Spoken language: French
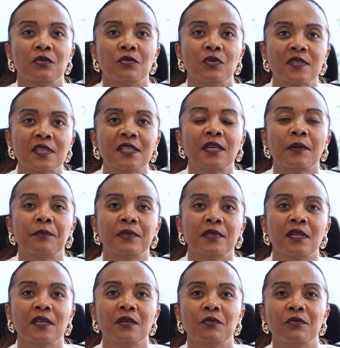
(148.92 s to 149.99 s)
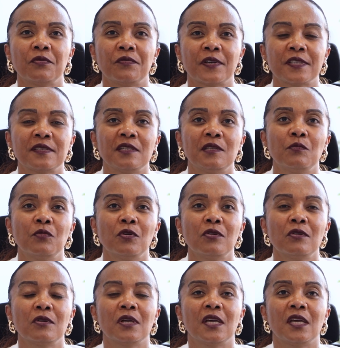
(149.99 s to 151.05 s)
de s'adapter
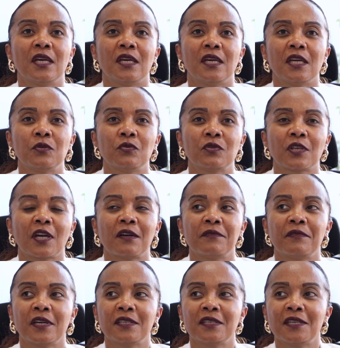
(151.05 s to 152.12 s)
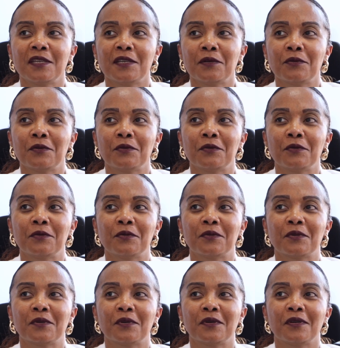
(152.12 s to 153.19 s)
facilement et de travailler
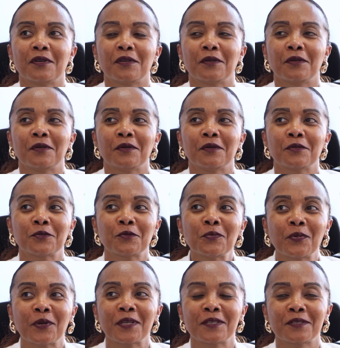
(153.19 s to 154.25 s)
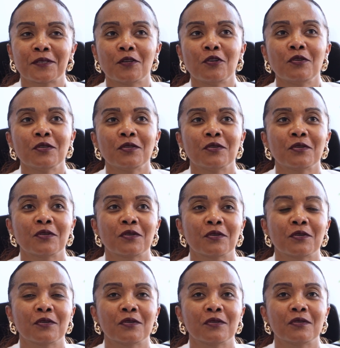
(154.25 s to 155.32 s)
sous pression. Donc,
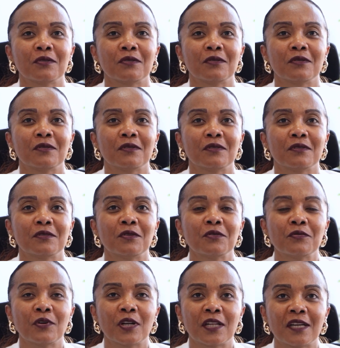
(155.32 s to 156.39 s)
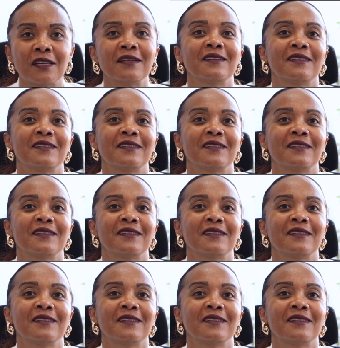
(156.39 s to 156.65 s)
donc voilà.